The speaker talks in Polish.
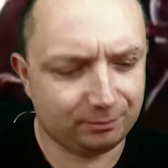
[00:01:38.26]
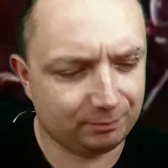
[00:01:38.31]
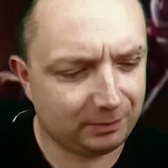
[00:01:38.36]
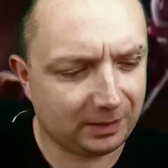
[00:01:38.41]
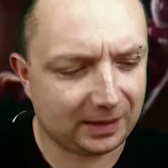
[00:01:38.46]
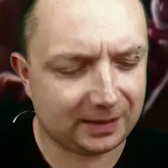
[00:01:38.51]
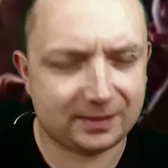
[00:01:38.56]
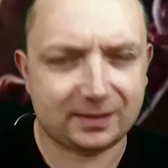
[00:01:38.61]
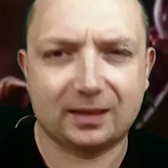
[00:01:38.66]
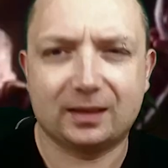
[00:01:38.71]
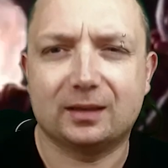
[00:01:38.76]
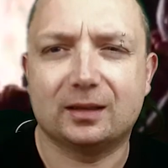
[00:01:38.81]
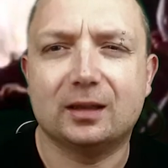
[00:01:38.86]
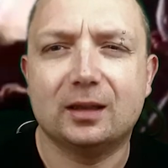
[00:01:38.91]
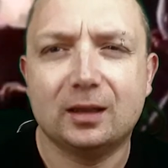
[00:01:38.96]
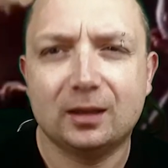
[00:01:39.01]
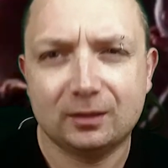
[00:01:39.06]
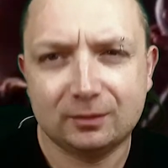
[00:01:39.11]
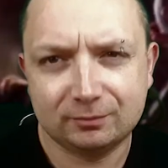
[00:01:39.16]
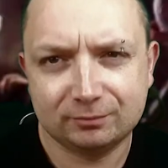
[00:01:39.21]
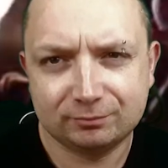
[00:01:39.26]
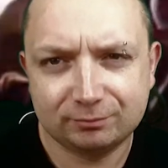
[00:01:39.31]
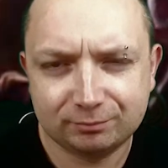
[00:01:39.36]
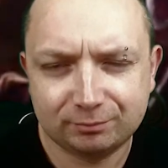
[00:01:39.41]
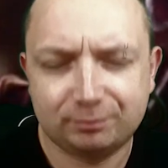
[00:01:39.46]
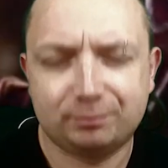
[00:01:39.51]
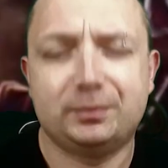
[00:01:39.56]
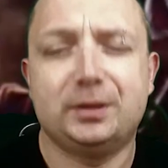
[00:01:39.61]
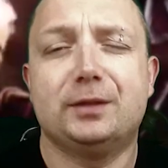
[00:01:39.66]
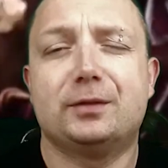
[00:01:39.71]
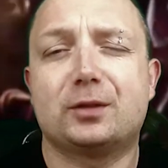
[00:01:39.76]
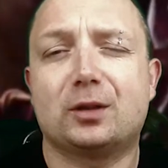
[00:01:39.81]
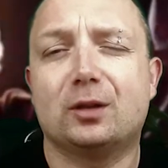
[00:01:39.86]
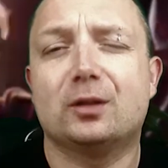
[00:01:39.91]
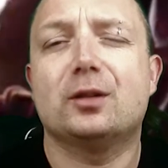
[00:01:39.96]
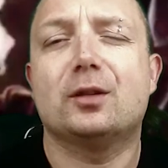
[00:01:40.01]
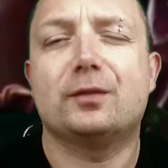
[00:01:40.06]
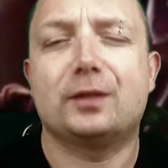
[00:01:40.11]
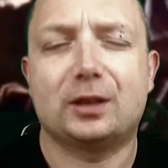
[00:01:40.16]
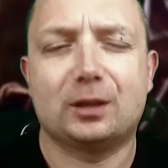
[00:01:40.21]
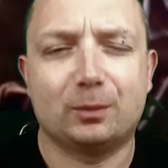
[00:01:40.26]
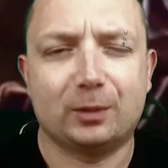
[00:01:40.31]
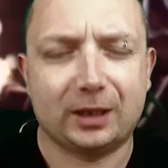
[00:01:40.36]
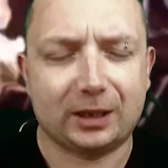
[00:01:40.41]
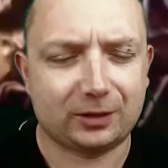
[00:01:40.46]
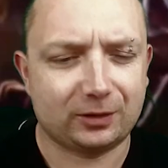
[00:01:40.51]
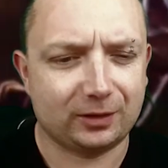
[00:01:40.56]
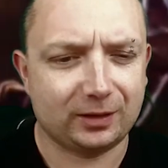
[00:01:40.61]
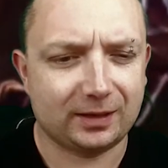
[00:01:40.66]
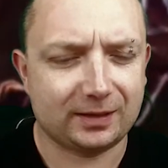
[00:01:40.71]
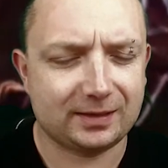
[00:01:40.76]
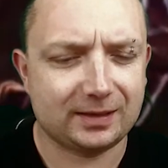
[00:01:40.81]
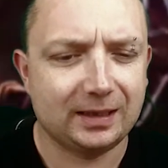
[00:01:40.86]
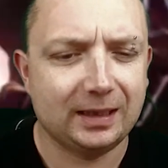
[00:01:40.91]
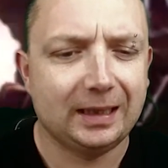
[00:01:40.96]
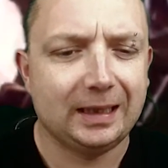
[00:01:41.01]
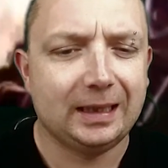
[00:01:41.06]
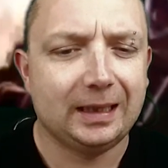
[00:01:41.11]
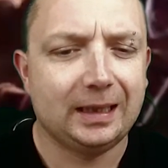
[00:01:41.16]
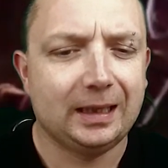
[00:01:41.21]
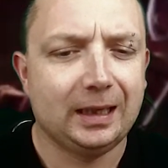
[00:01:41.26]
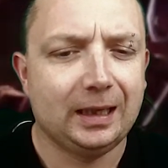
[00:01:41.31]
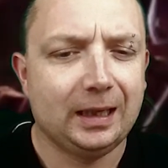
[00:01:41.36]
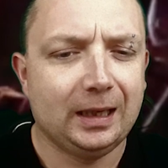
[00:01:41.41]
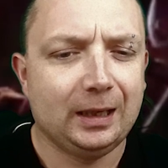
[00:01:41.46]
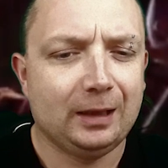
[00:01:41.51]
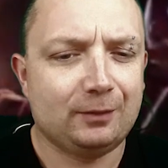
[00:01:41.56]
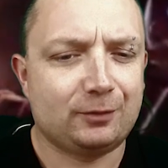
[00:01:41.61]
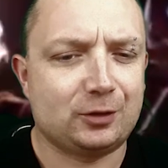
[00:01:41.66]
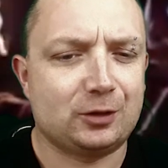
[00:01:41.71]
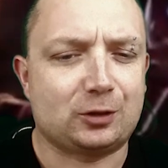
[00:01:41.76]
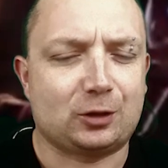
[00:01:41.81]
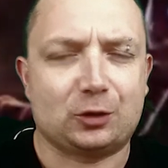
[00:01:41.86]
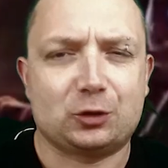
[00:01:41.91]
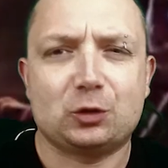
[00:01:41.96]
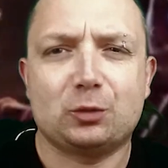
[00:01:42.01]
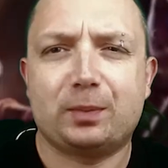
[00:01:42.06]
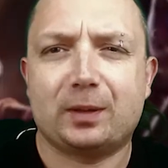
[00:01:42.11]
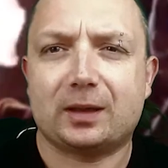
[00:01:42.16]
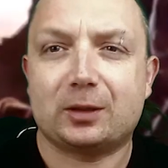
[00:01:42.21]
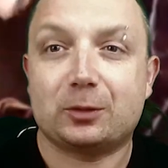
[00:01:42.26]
basen, piwko, no wiadomo jak to jest. Wszystko super